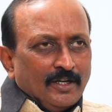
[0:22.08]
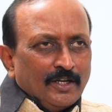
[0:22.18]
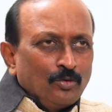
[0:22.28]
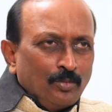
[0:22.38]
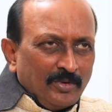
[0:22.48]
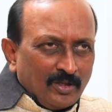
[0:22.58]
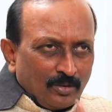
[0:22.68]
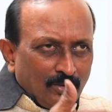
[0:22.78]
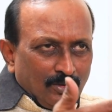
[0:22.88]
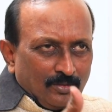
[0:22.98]
లేదు
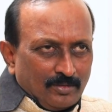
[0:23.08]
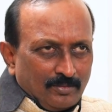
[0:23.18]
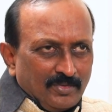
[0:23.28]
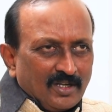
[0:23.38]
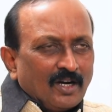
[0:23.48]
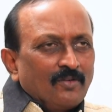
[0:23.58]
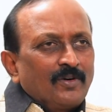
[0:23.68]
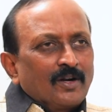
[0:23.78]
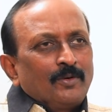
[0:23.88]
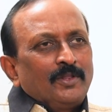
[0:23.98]
మీరు మీకు
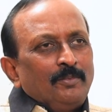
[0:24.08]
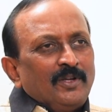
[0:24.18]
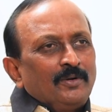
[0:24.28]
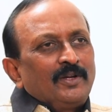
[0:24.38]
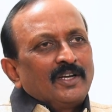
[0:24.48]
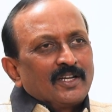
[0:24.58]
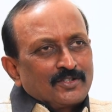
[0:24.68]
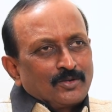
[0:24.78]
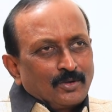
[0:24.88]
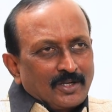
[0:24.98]
ఆహ్వానం ఉంది మీరు
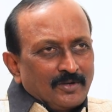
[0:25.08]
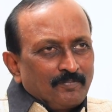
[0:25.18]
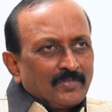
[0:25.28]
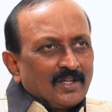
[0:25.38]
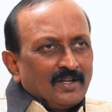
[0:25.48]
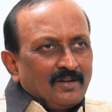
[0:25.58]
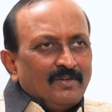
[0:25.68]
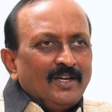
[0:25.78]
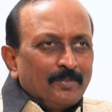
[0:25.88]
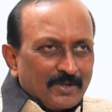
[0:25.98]
టీఆర్ఎస్లోకి
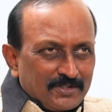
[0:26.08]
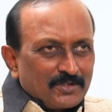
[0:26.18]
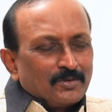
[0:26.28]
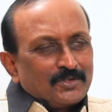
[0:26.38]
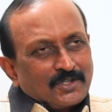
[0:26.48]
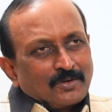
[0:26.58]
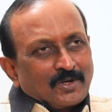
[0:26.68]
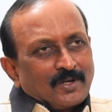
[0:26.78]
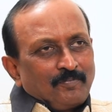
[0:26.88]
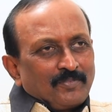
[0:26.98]
వెళ్ళే పరిస్థితులు వచ్చినా
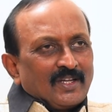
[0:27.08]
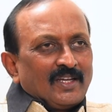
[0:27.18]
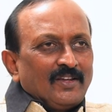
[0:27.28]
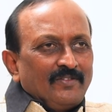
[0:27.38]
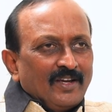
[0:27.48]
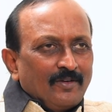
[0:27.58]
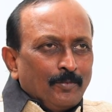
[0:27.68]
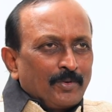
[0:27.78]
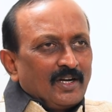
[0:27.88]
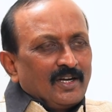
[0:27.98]
కూడా ఇవే
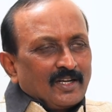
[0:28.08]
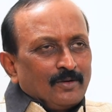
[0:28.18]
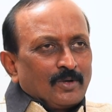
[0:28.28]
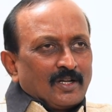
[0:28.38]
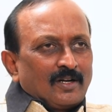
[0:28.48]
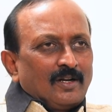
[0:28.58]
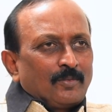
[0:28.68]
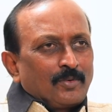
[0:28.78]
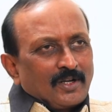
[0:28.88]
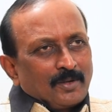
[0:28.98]
అభిప్రాయాలను కలిగి ఉంటారా
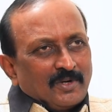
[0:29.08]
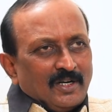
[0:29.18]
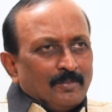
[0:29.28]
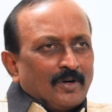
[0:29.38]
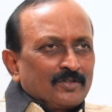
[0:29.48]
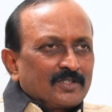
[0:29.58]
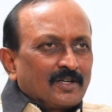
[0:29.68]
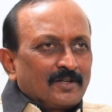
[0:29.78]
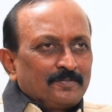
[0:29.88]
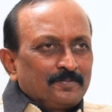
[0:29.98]
అప్పటికి మళ్ళీ మారుస్తారా